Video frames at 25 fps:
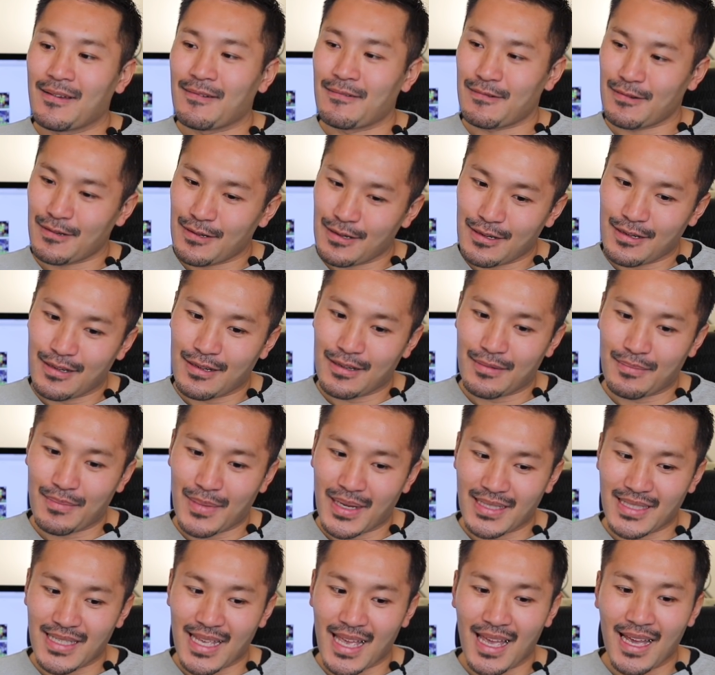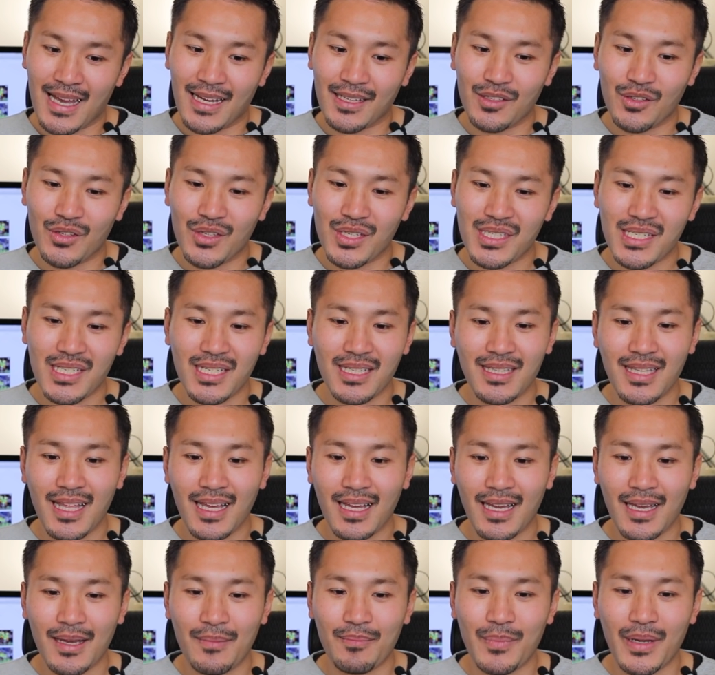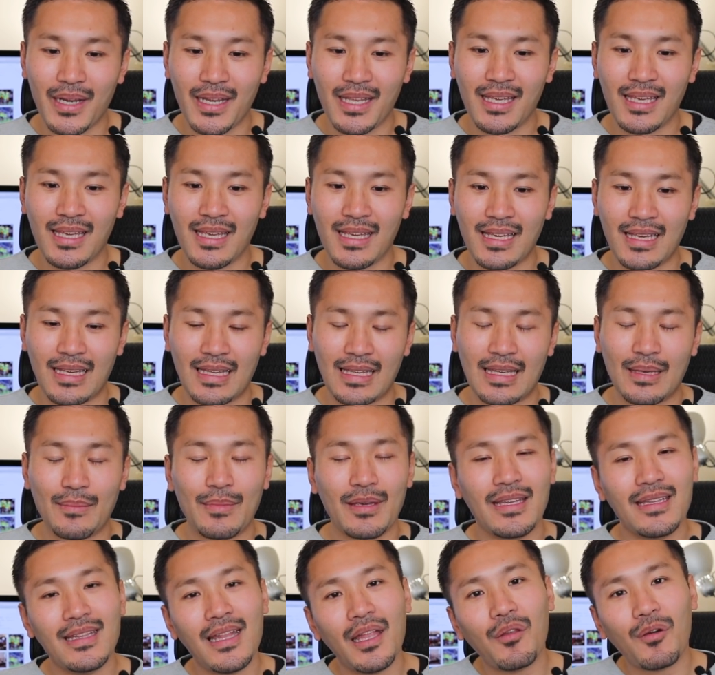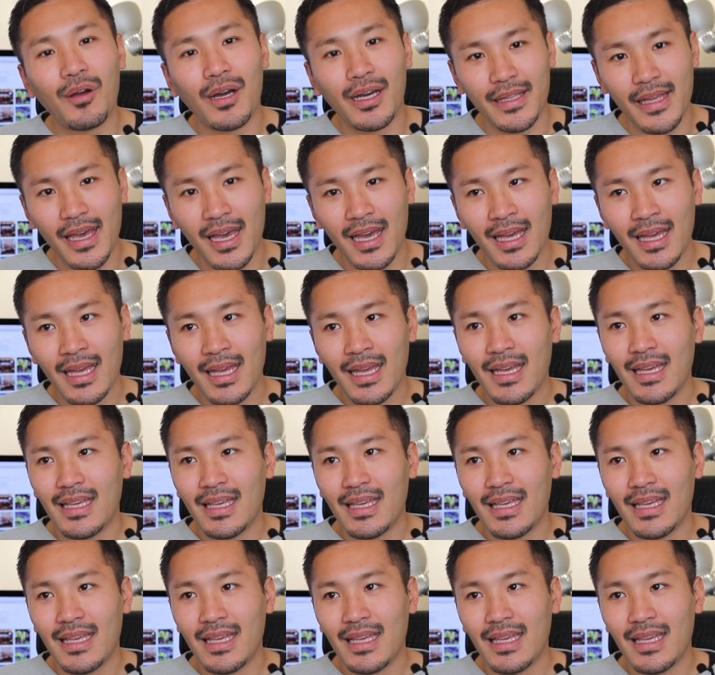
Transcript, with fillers: うん、まあ前半の2失点がやっぱり響いたのかな。